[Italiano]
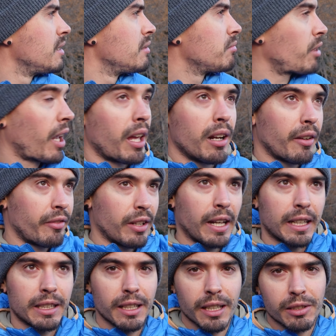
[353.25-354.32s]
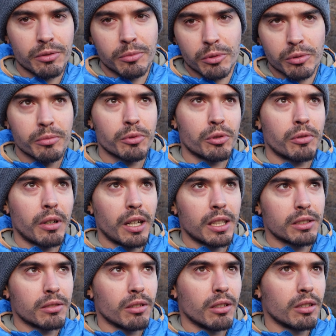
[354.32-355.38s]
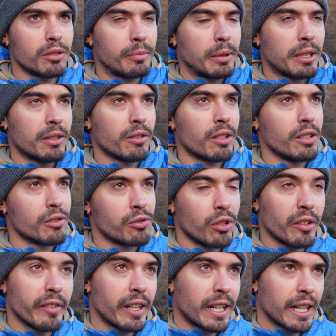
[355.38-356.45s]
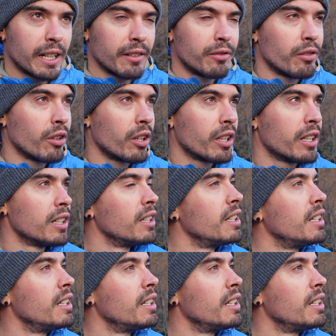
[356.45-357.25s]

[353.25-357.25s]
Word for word: Cioè, è una figata. Eh. Adesso mi sono messo qua, sto aspettando che il sole venga fuori